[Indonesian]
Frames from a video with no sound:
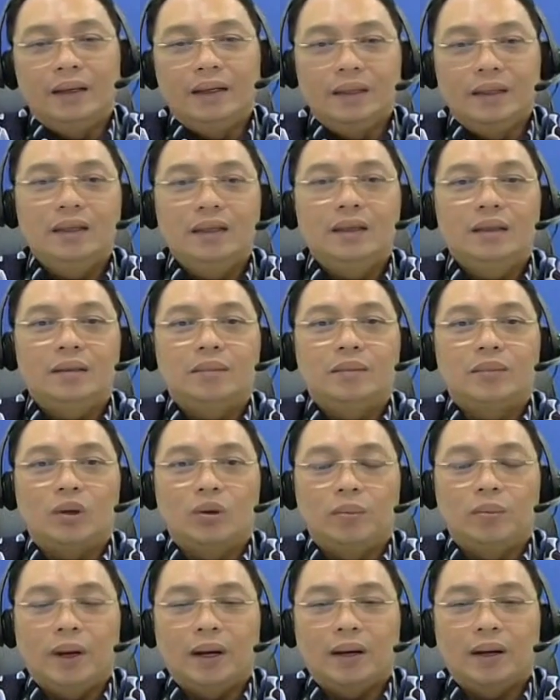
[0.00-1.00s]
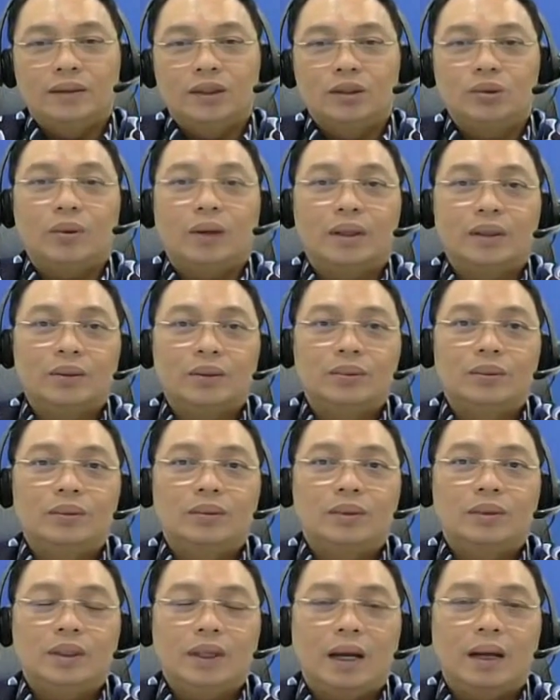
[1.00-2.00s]
Dan ini merupakan
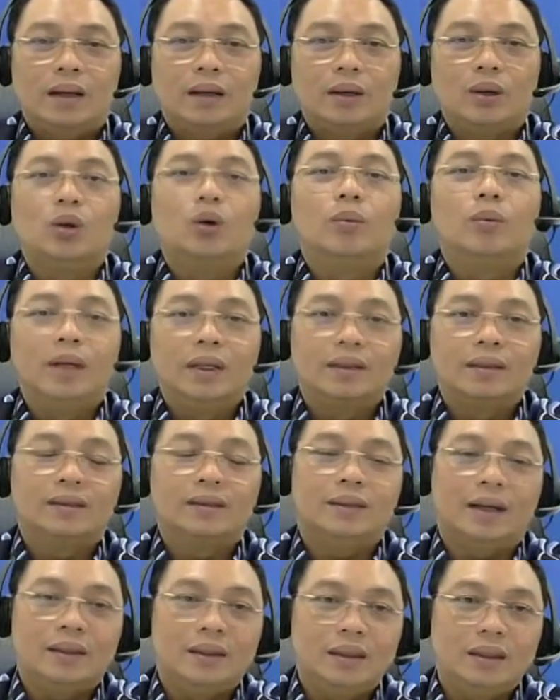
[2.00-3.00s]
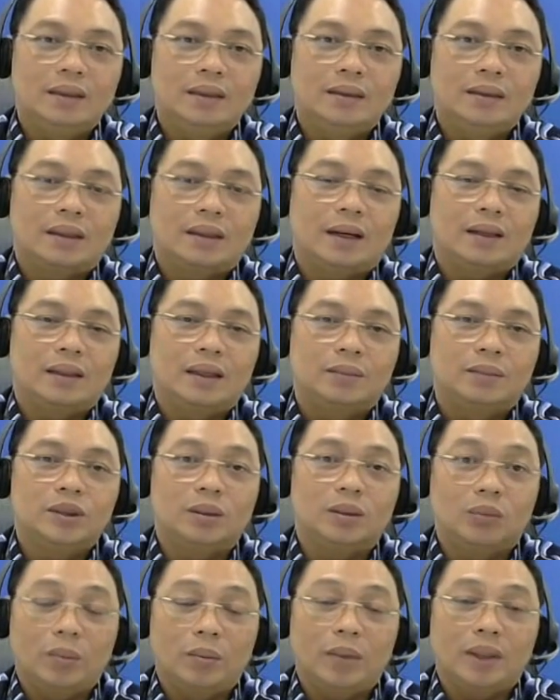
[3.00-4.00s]
sesuatu yang globally terjadi
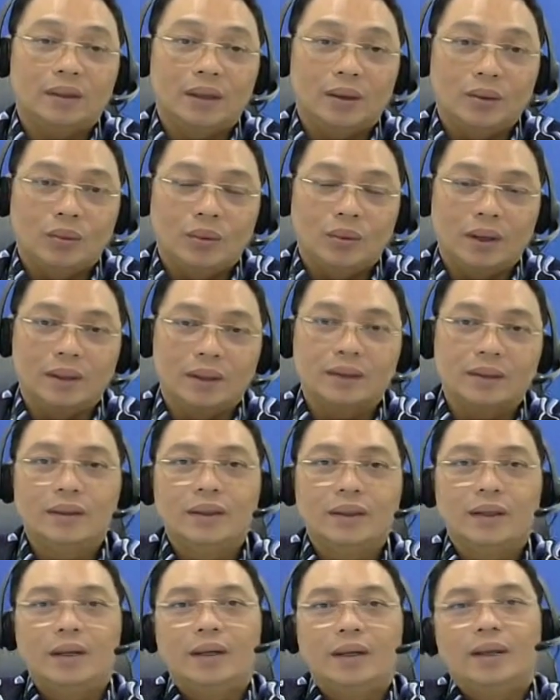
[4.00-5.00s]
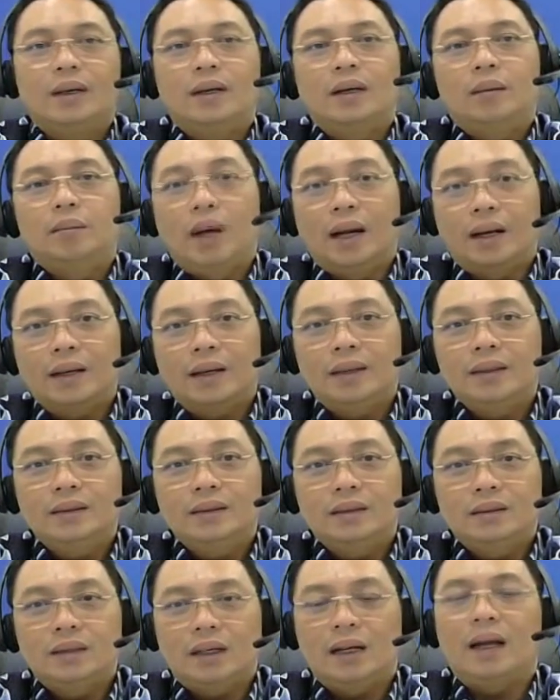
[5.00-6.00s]
terhadap semua mata uang.
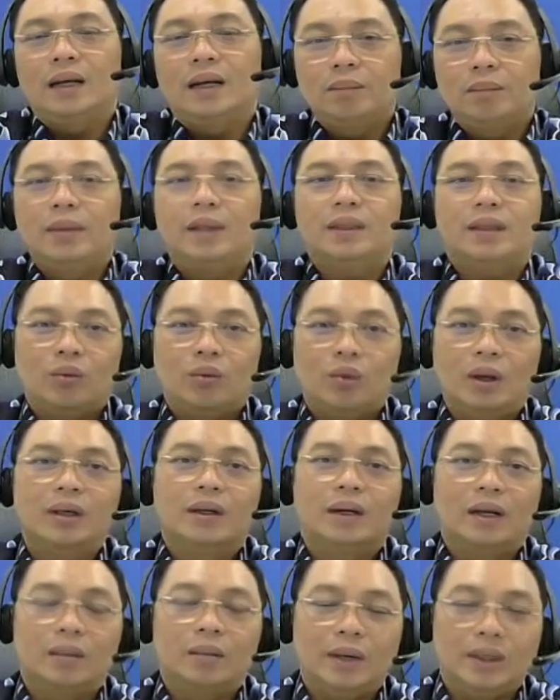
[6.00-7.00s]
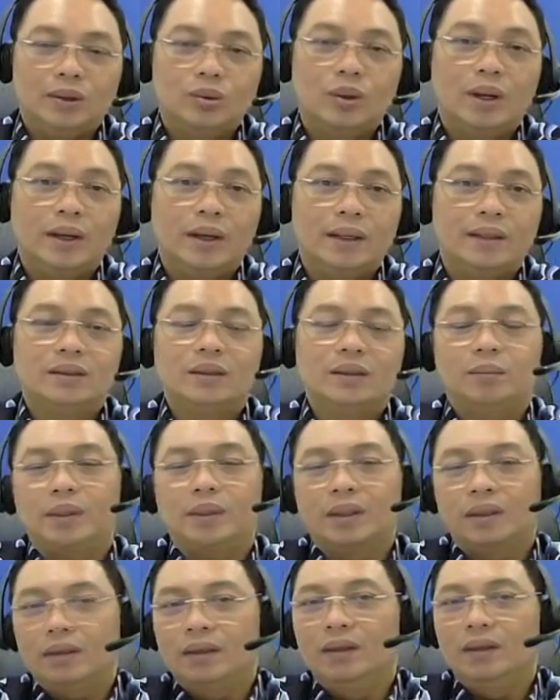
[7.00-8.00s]
Bahkan terhadap mata uang negara maju lain
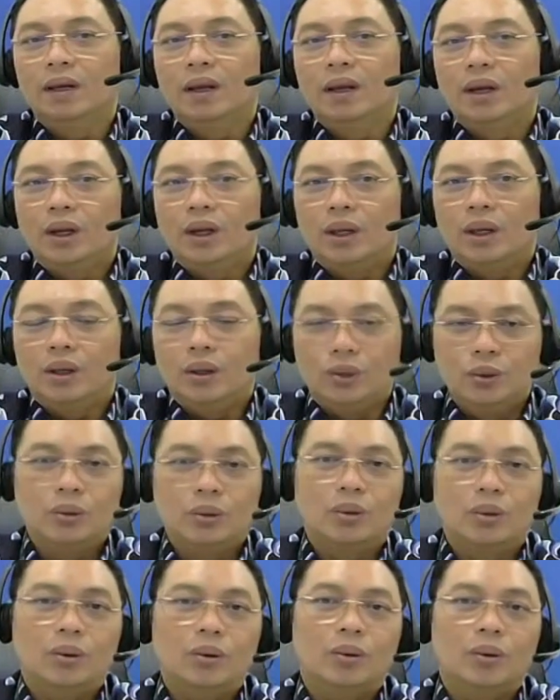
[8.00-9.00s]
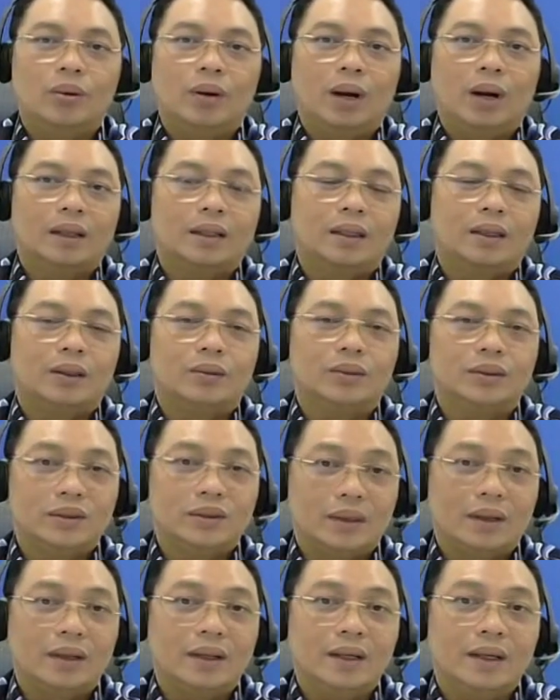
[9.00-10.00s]
seperti euro atau
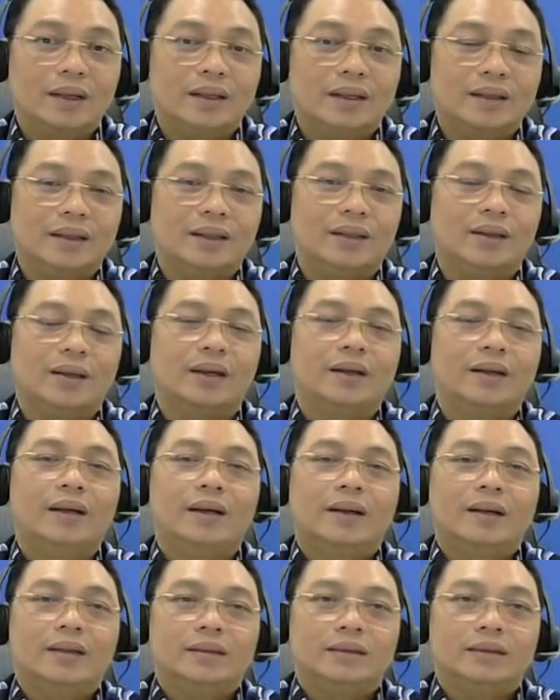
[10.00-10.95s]
sterling. Gitu ya.